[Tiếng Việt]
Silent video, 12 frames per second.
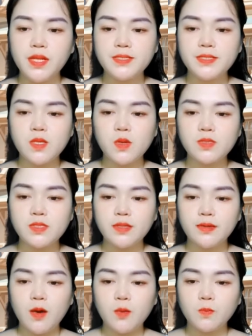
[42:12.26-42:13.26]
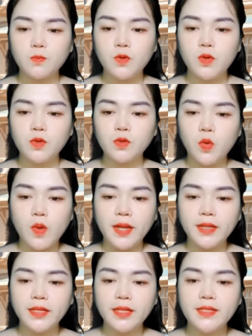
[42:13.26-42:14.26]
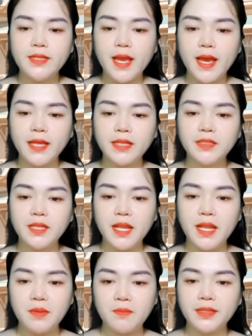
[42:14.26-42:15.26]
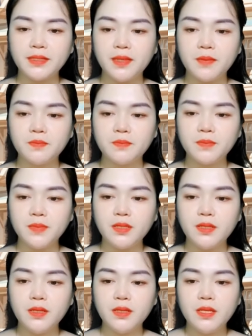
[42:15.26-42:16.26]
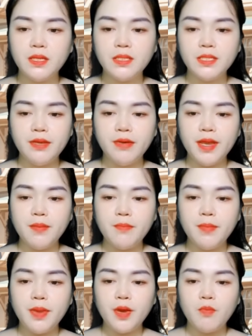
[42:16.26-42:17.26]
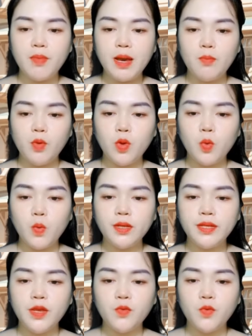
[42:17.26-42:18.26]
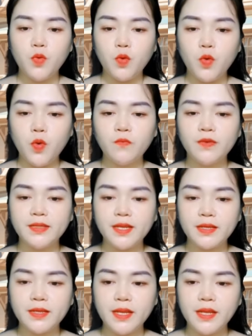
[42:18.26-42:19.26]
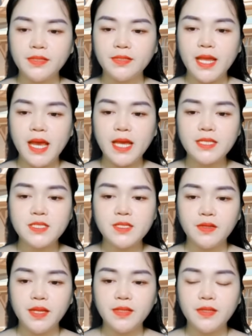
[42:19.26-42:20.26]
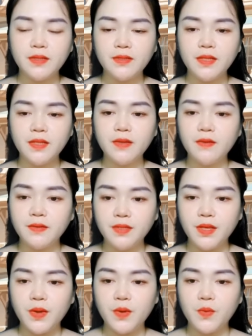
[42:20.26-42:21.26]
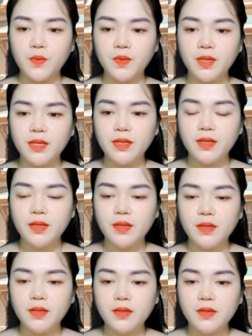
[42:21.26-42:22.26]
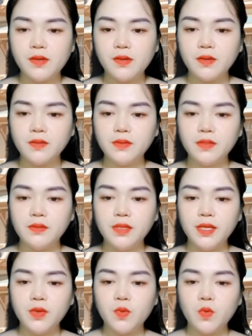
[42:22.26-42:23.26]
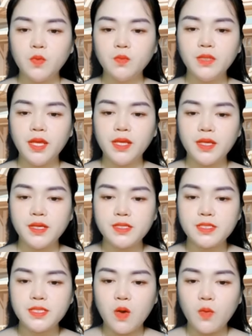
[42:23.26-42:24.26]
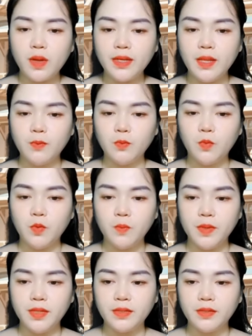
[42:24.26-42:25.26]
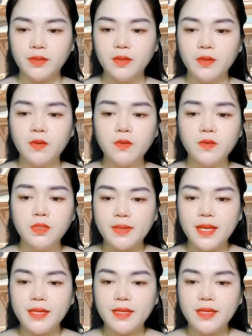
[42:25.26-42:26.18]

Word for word: Tiền học bổng và tiền đi làm thêm. Nhạc Đình cười nói, vậy nên đồ nhóc con như em, đừng có nghĩ linh tinh nữa. Nếu số tiền này vẫn không đủ để bốn năm đại học mua vé máy bay về tìm em, thì anh sẽ kiếm thêm nhiều tiền hơn.